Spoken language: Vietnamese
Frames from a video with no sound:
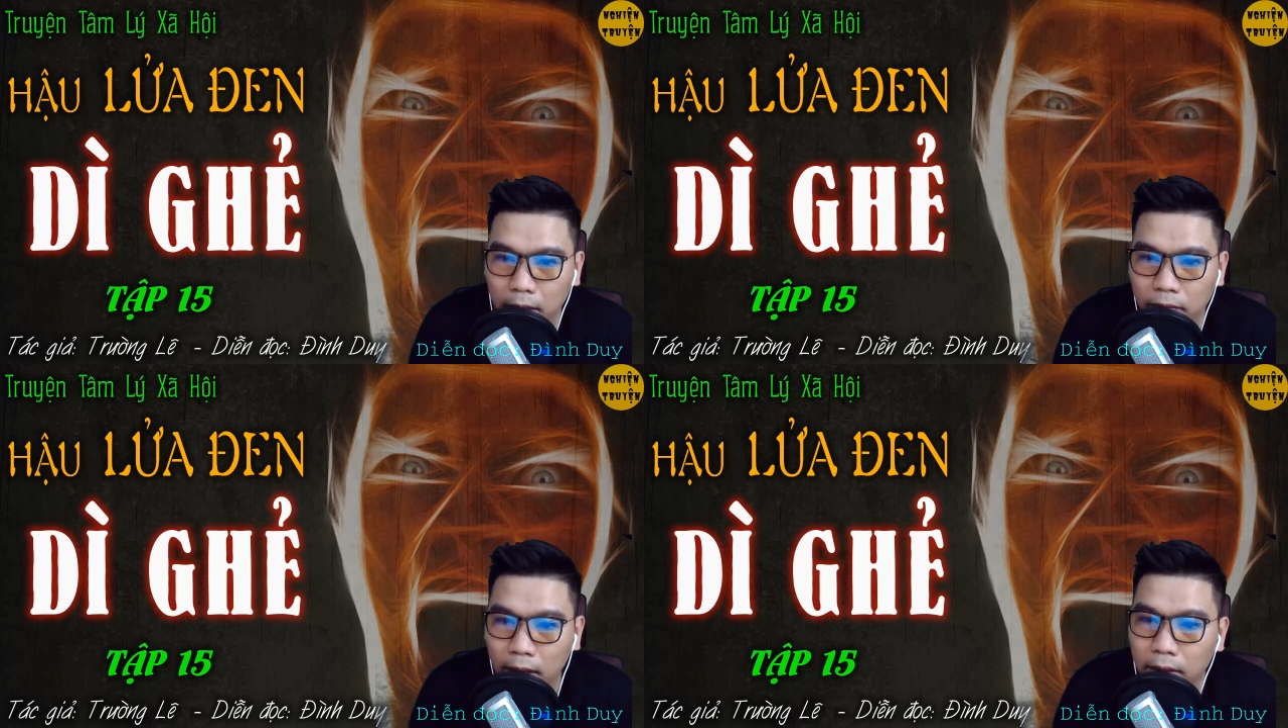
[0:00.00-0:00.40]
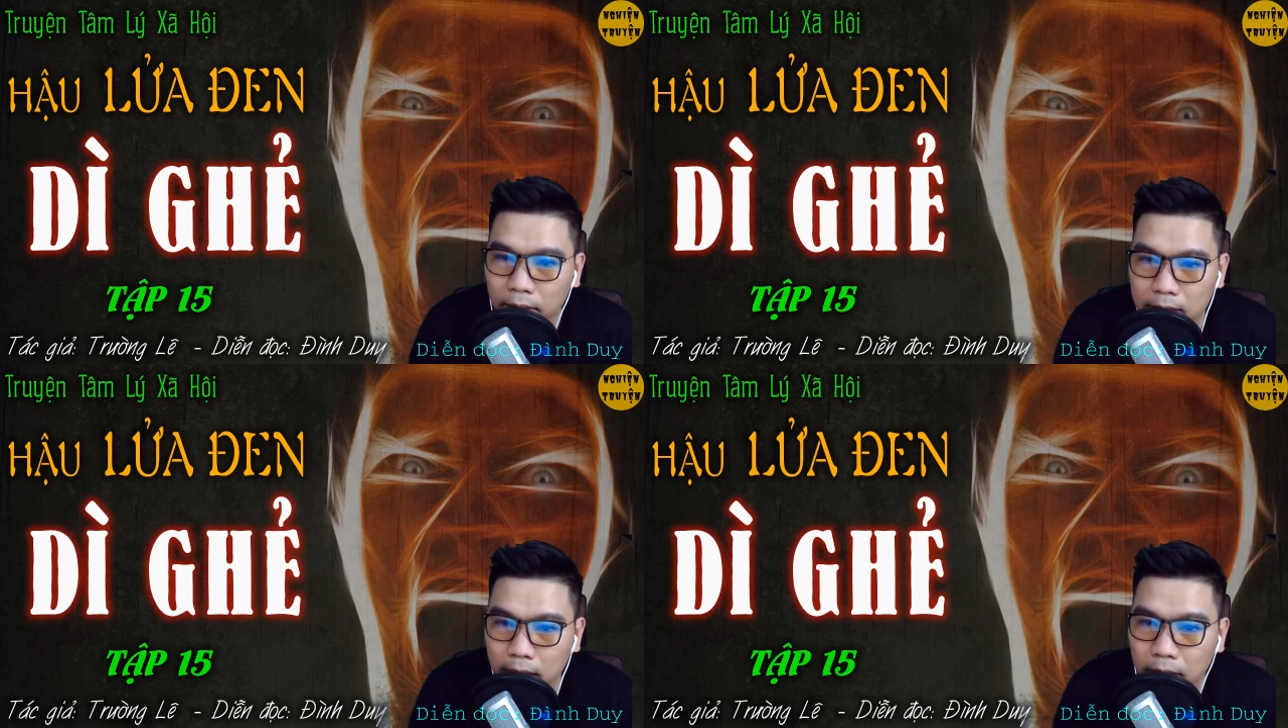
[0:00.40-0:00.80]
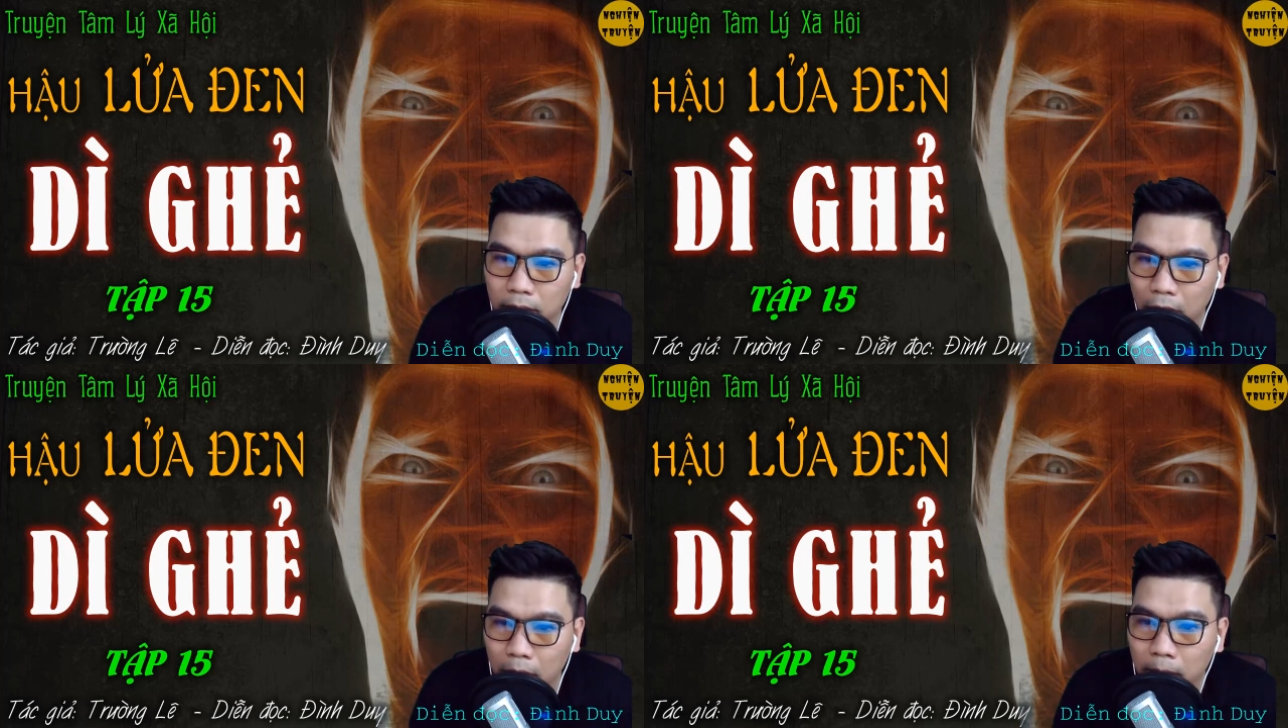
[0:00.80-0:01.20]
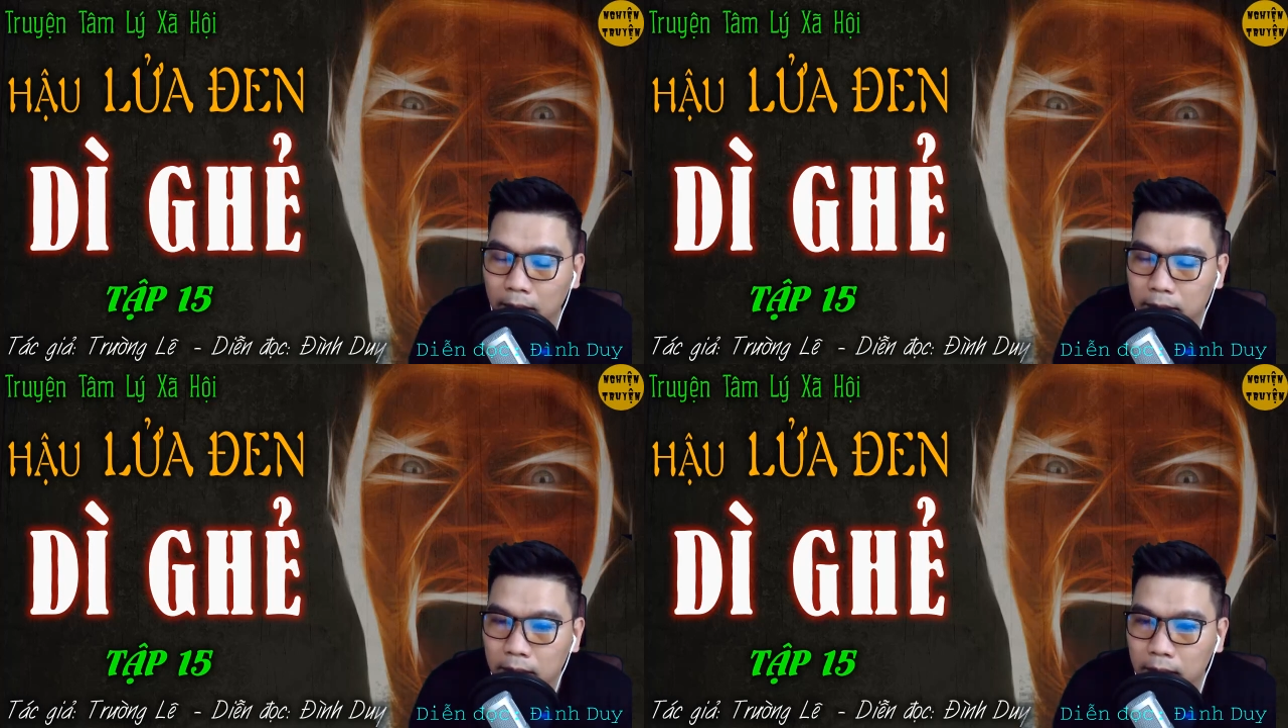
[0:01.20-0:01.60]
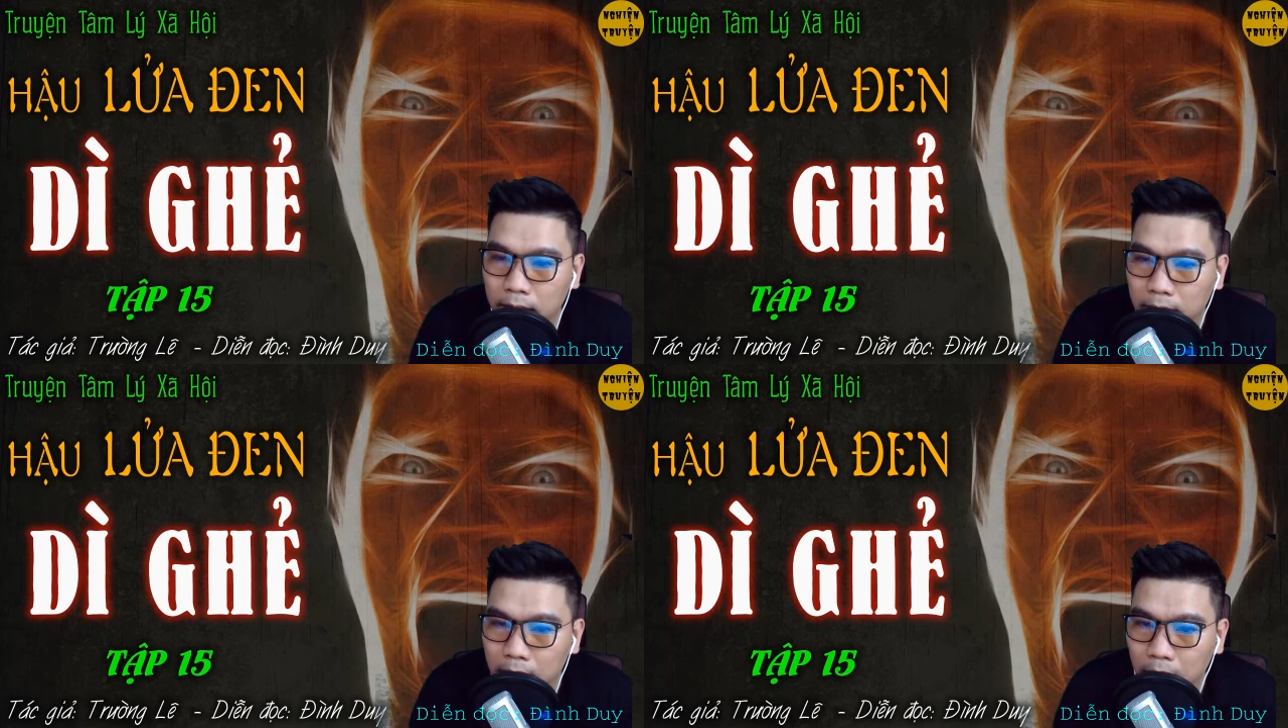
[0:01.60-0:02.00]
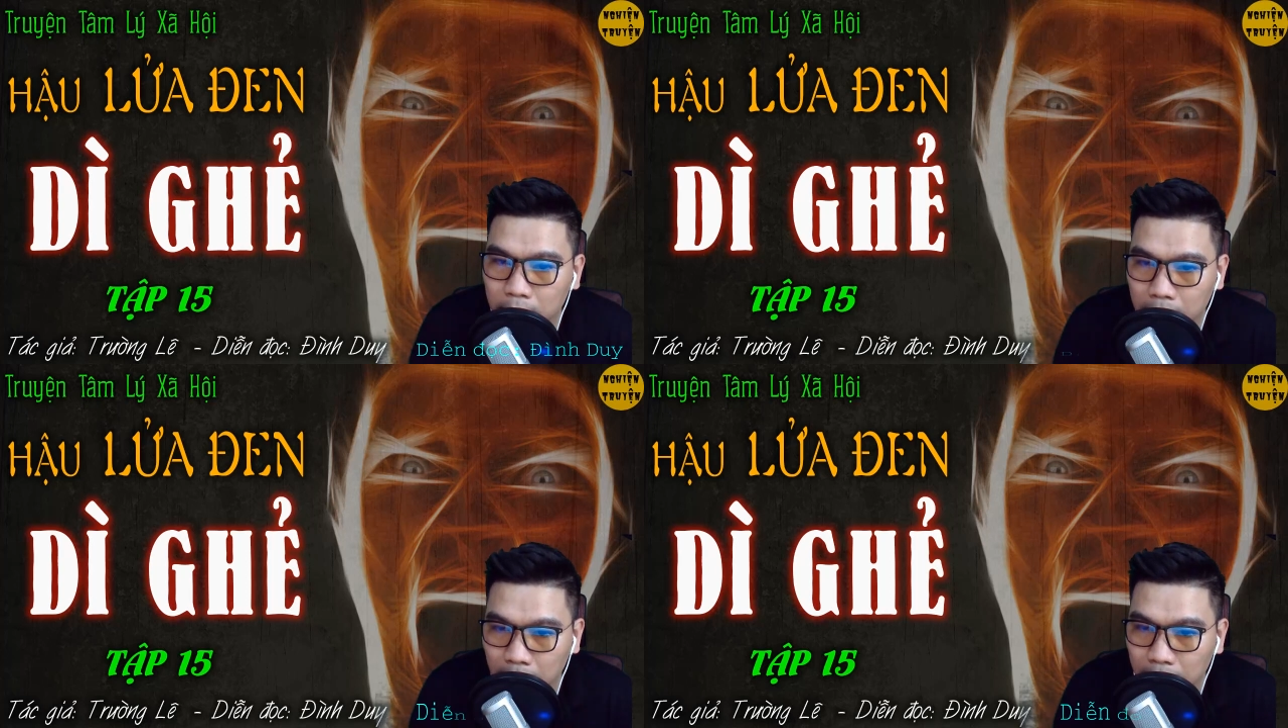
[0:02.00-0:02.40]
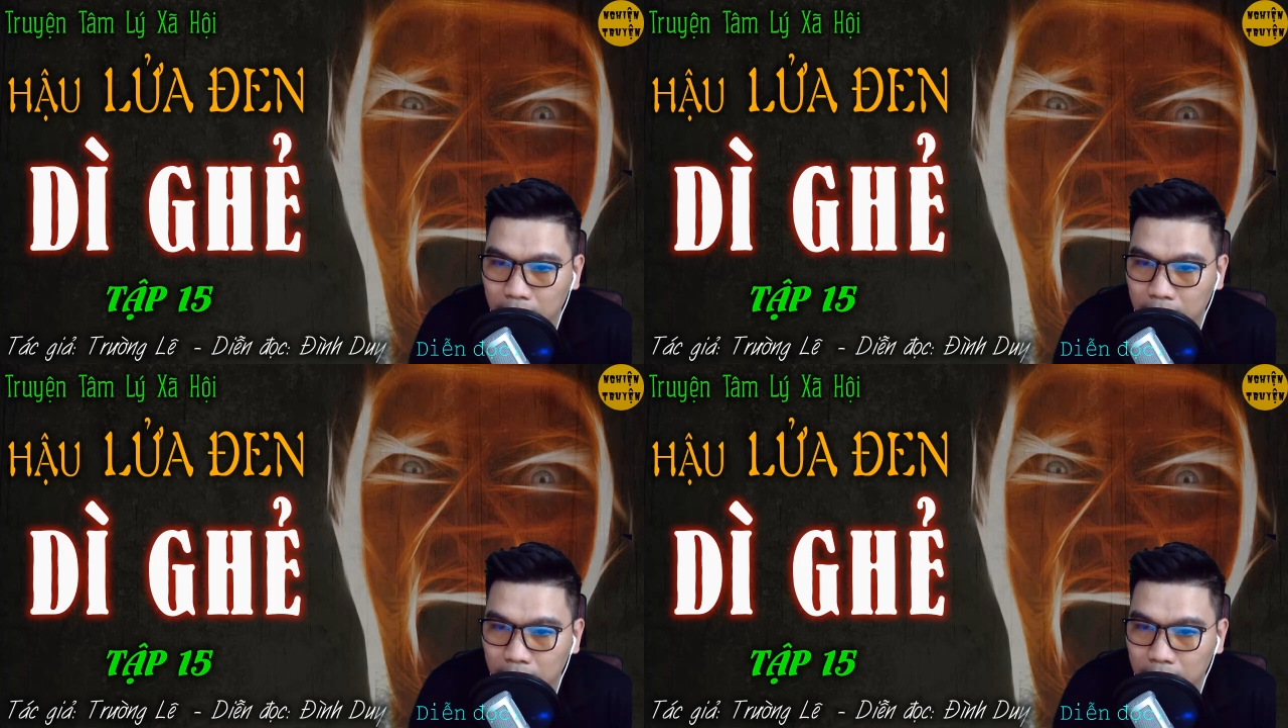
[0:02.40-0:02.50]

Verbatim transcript: Tay Hải cũng cười nói. Chào em,